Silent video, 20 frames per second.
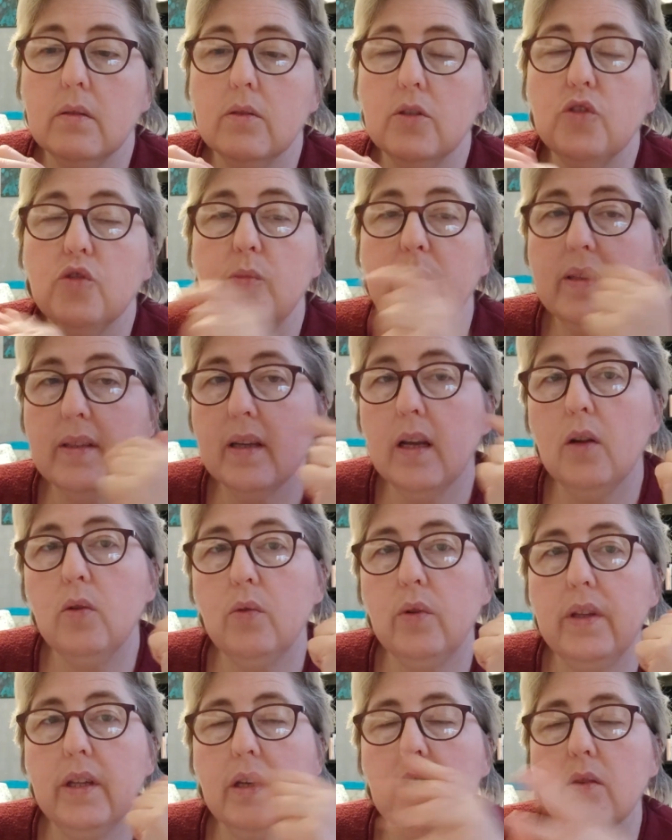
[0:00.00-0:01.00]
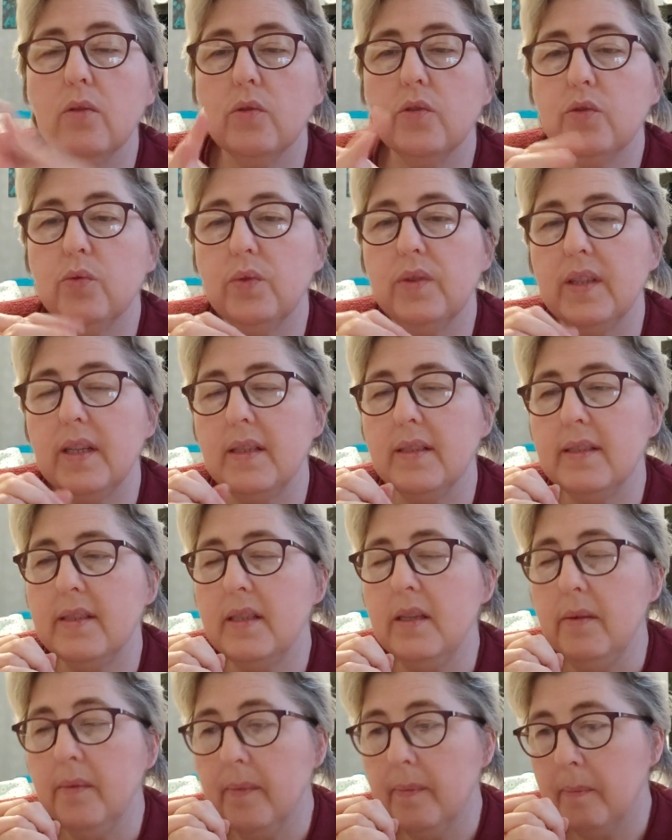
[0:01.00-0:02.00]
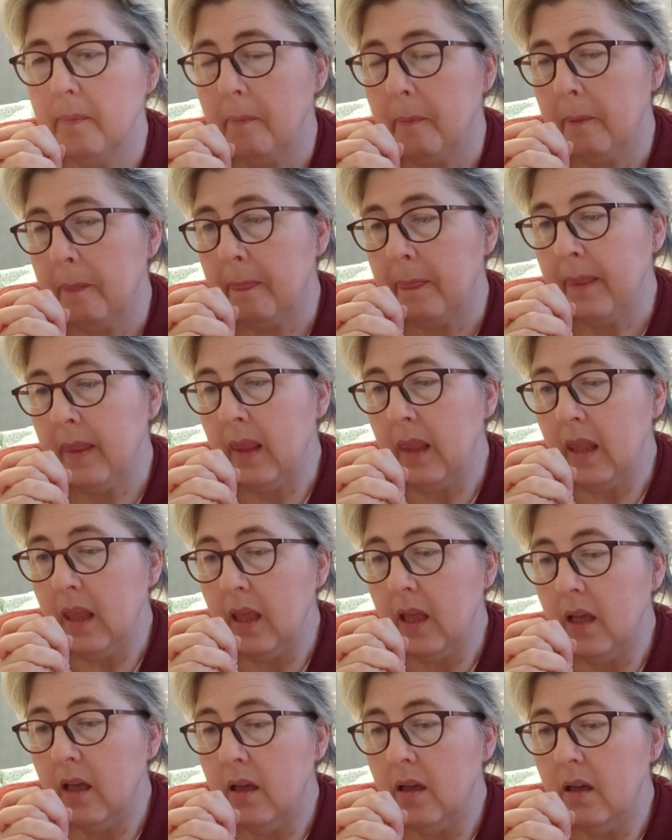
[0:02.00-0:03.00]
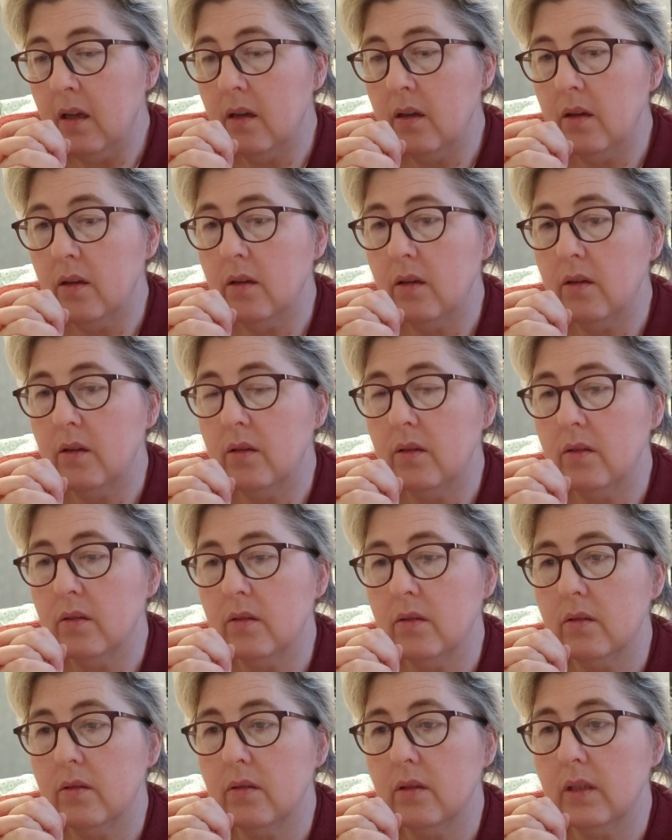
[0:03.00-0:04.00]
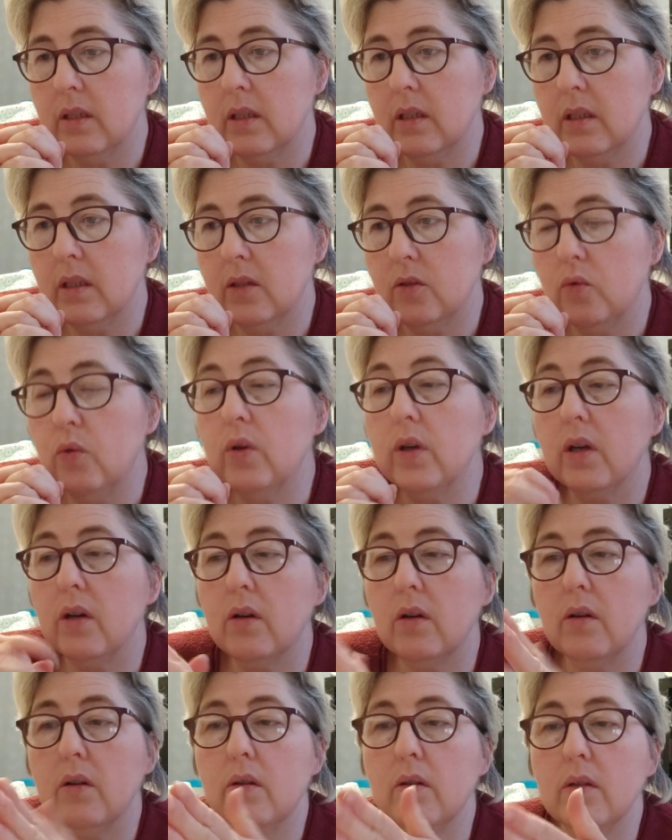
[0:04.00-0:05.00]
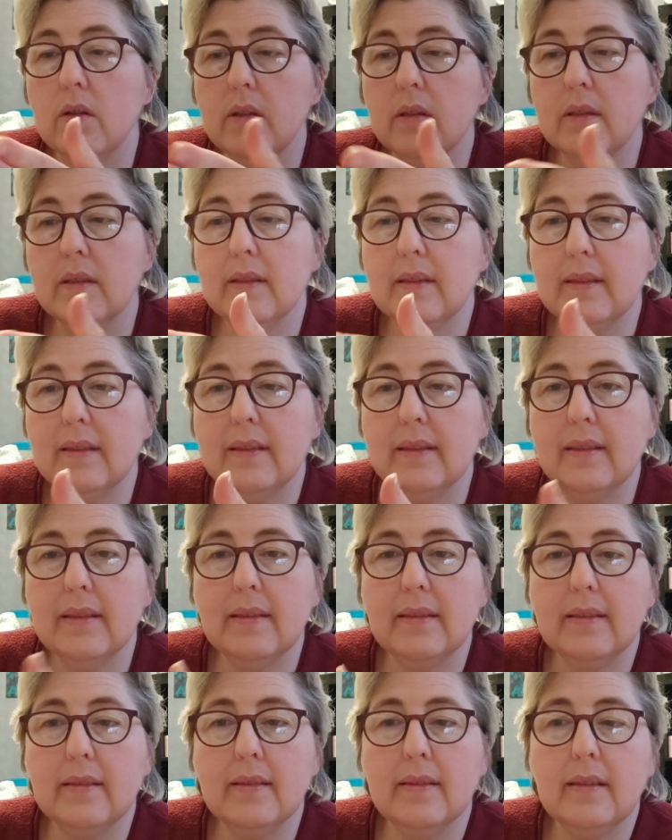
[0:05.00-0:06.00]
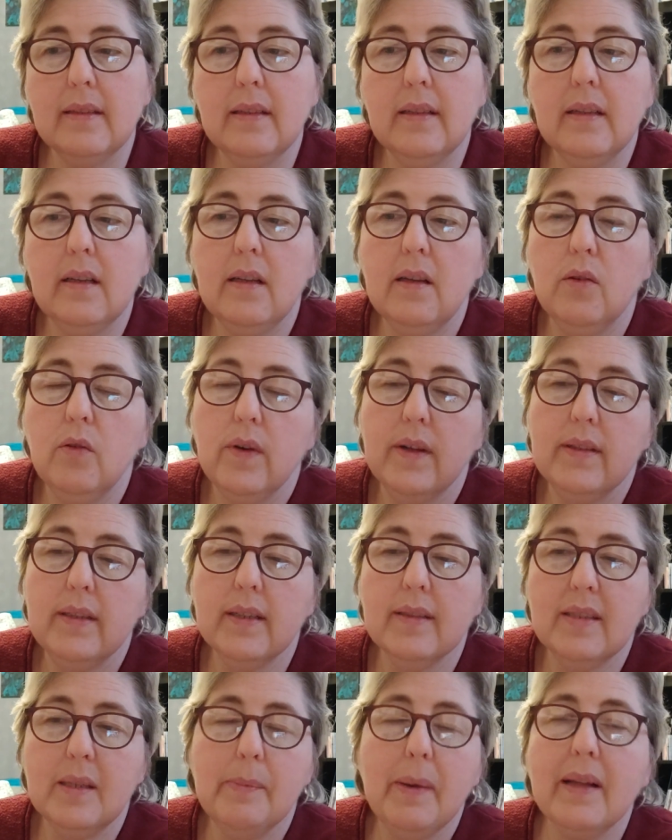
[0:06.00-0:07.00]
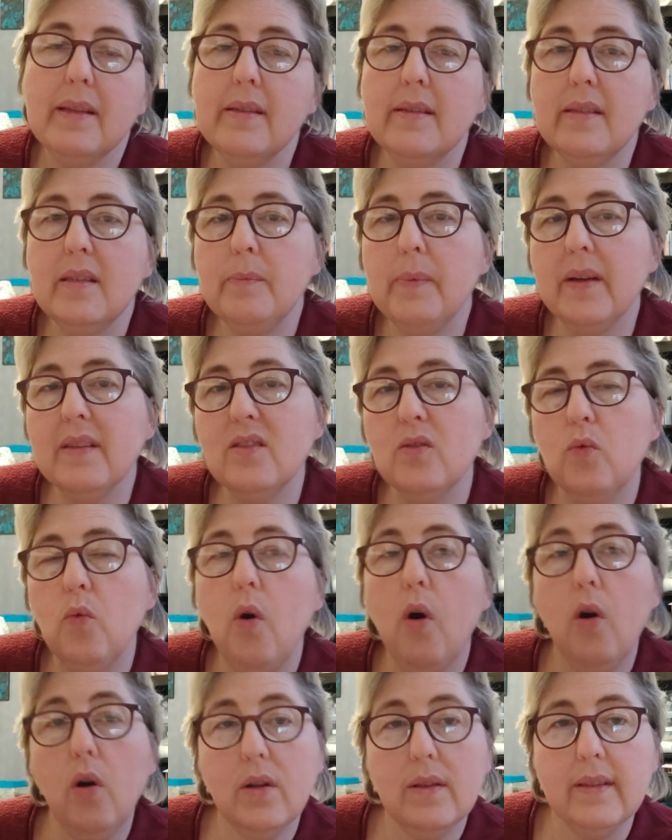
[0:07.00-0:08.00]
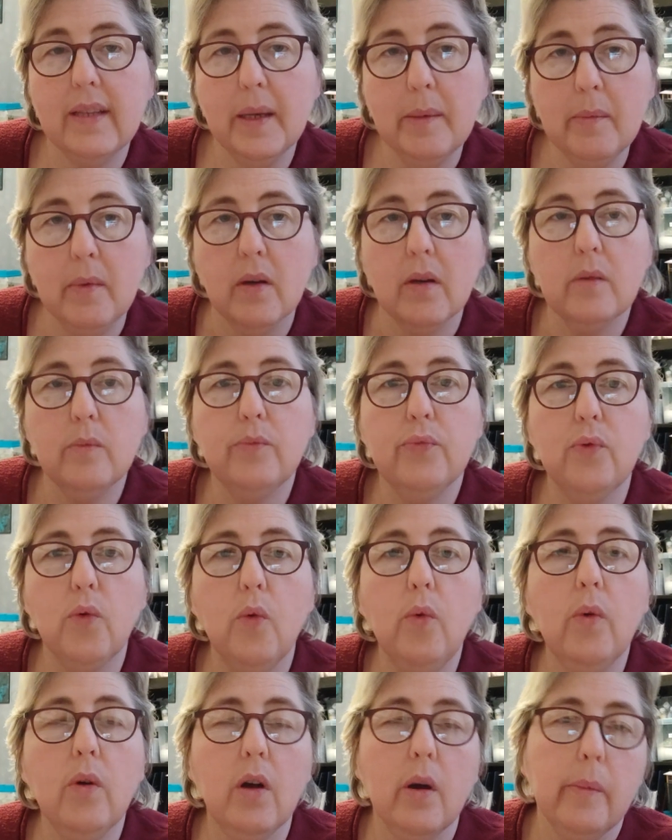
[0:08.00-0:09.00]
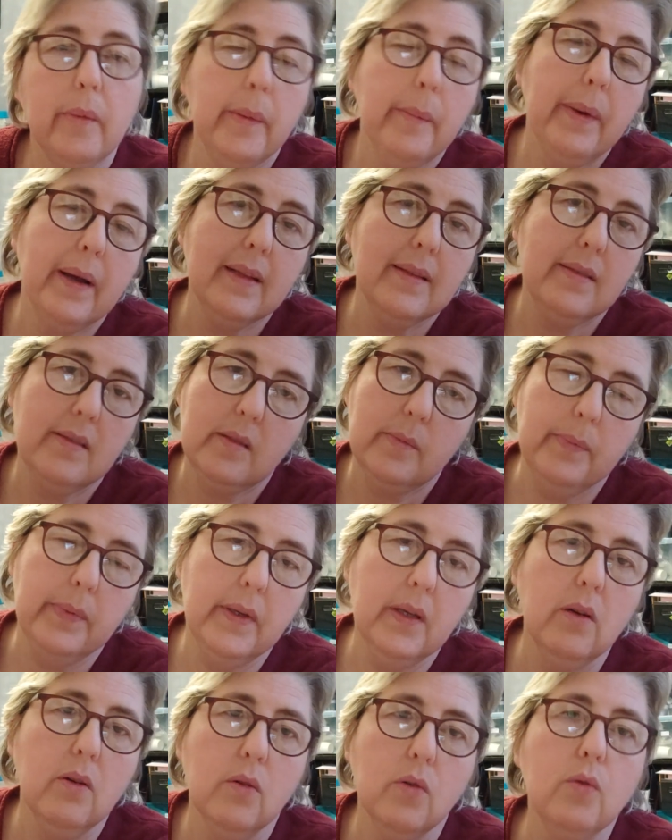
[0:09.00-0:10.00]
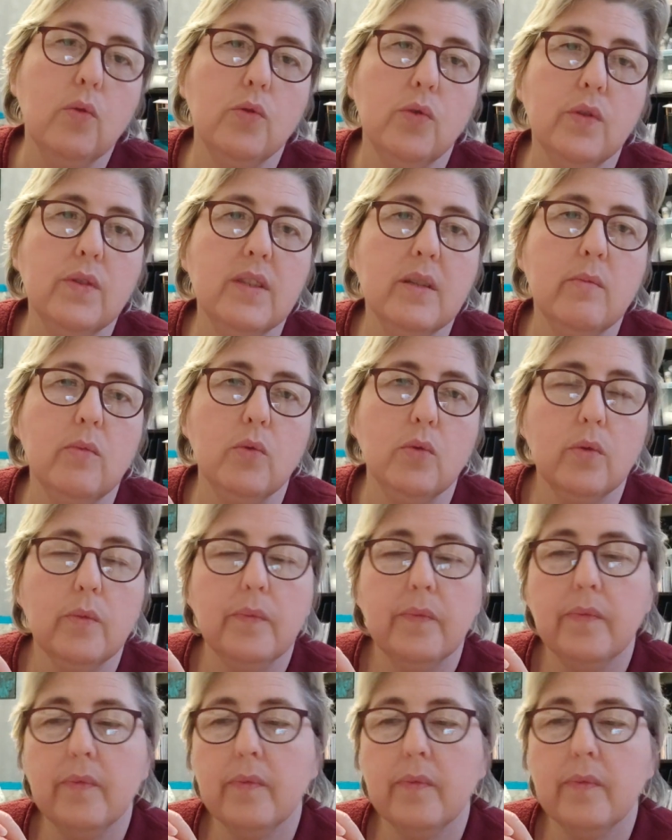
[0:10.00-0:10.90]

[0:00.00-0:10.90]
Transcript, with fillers: je vous mettrai le lien sous celle-ci. donc, c'est on va dire, ces participations hors thème pourront quand même participer au deuxième lot.